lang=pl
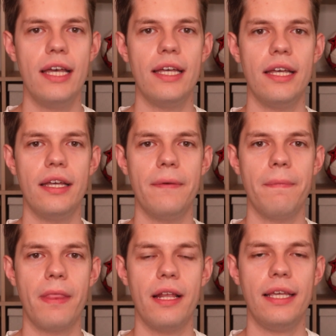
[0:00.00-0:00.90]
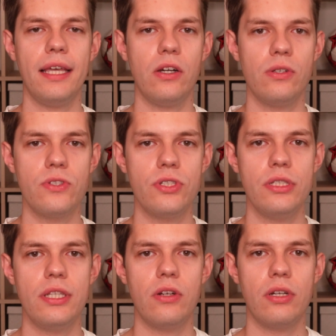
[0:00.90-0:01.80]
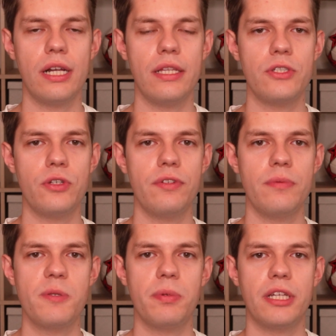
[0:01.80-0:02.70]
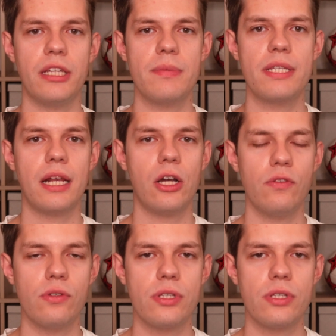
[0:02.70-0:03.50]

Eee, Legia kończy ten rok kalendarzowy tym spotkaniem z Krakowią.